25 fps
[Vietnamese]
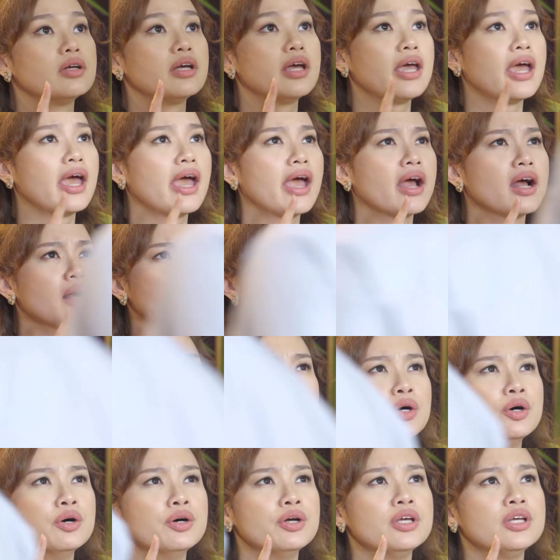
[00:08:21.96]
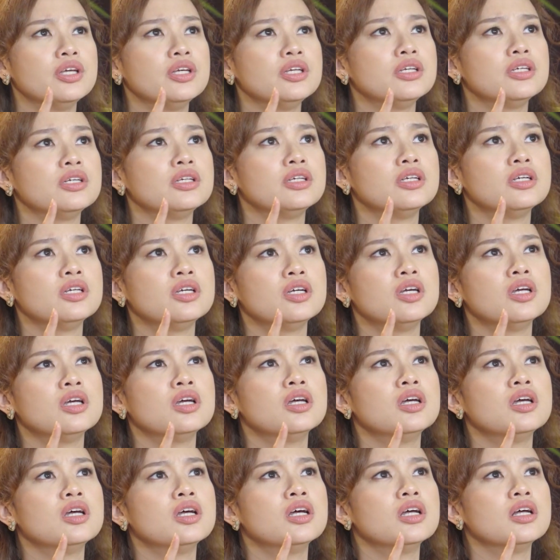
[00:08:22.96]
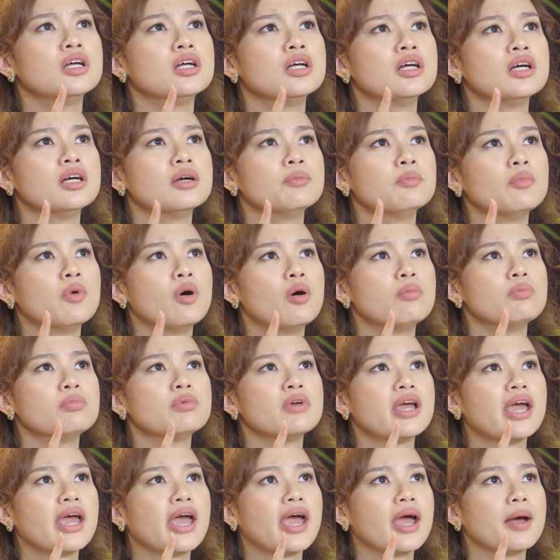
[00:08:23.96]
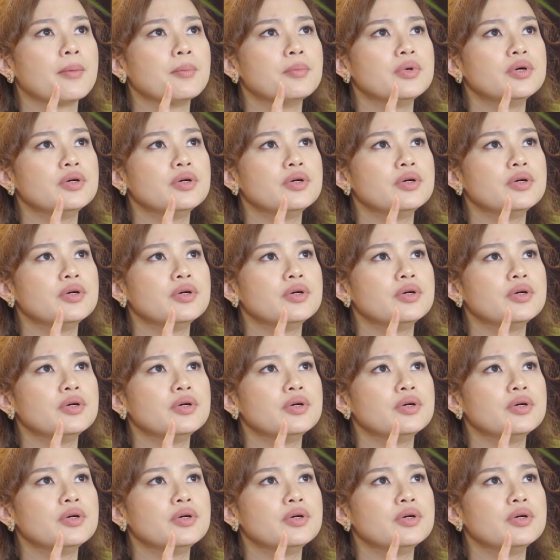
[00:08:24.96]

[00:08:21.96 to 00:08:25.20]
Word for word: ngàn mười một ngàn